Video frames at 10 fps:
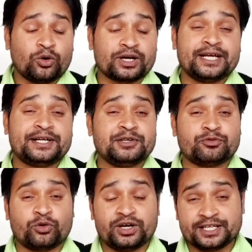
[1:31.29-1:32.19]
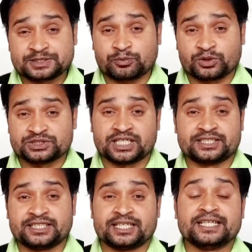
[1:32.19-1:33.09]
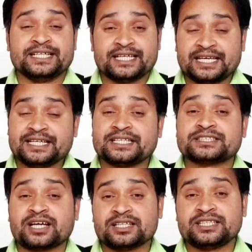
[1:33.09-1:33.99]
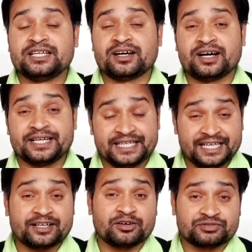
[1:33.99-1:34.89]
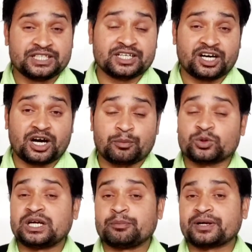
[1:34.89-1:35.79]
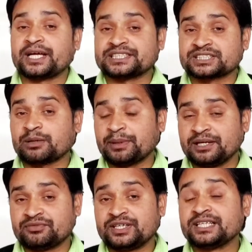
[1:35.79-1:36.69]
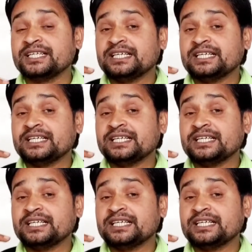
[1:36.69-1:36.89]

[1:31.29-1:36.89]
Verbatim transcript: और 84 डेज़ पहुंच जाती है यानी कि सात दिन का एक हफ्ते का आपको यहाँ पर एक्स्ट्रा बेनिफिट